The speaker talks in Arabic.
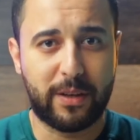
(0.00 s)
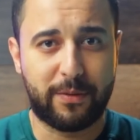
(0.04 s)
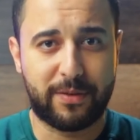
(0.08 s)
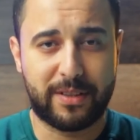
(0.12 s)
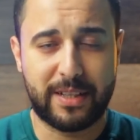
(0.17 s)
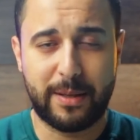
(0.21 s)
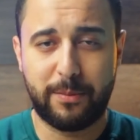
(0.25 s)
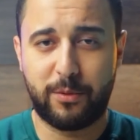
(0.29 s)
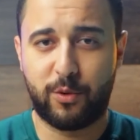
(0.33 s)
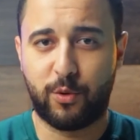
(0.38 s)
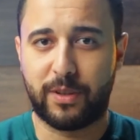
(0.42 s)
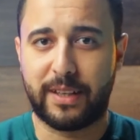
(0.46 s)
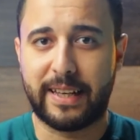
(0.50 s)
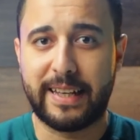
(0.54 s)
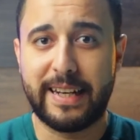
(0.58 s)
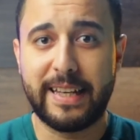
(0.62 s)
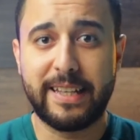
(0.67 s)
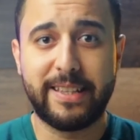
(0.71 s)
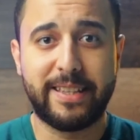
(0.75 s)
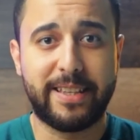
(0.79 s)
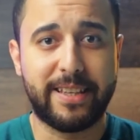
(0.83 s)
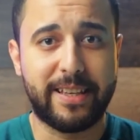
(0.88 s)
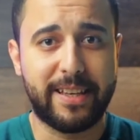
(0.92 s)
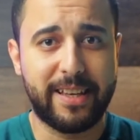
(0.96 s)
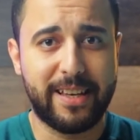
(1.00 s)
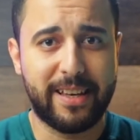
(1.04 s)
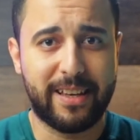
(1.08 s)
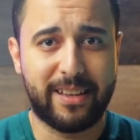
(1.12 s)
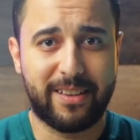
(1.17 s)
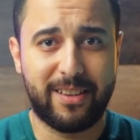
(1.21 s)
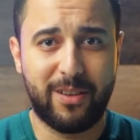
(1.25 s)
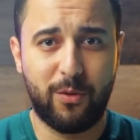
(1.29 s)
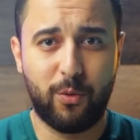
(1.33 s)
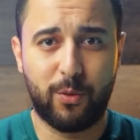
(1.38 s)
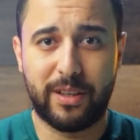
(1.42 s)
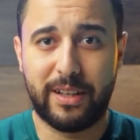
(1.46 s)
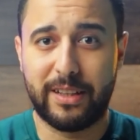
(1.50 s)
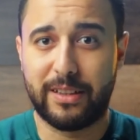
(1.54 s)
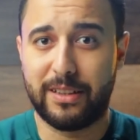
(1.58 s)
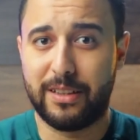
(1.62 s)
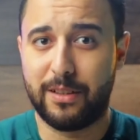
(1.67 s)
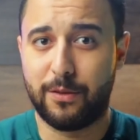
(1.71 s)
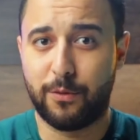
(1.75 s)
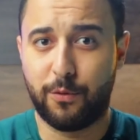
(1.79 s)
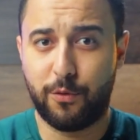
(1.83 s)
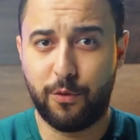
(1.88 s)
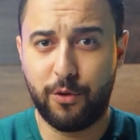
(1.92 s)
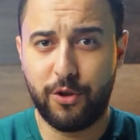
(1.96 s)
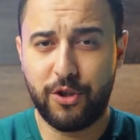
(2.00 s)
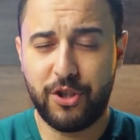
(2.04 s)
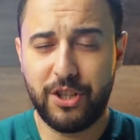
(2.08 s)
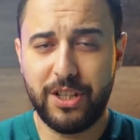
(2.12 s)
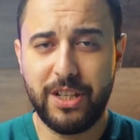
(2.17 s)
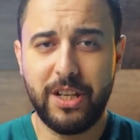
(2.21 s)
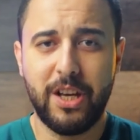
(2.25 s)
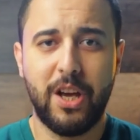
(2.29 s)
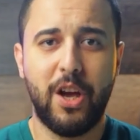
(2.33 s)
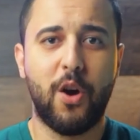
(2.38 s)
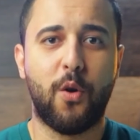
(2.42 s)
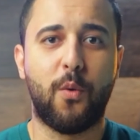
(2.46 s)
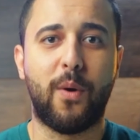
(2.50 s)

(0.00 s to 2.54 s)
في سامسونج جالاكسي اي 32 4 جي